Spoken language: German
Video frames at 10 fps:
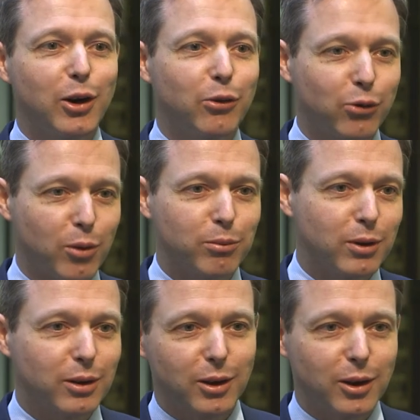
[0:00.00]
vom
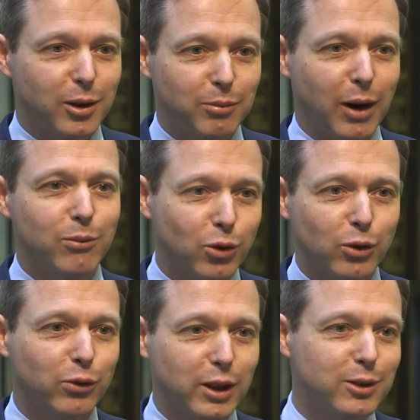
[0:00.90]

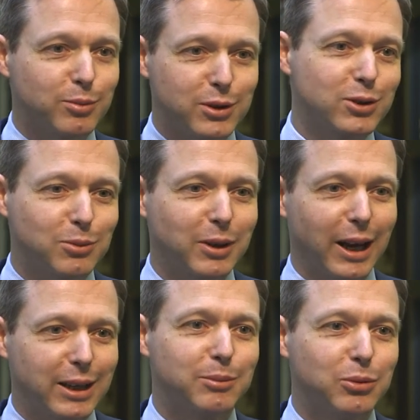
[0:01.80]
Baumwollfeld bis zum
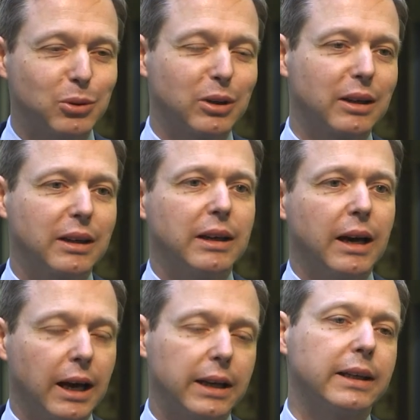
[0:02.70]
Kleiderbügel
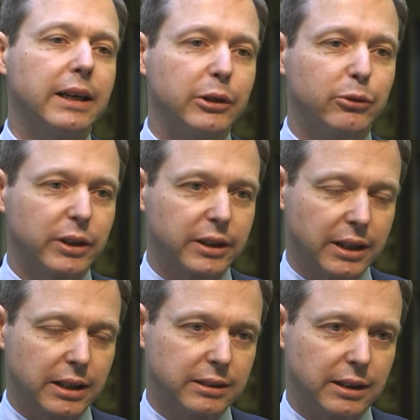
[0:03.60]
alle einen
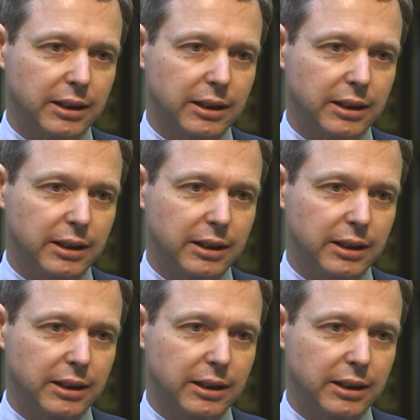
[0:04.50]
fairen Anteil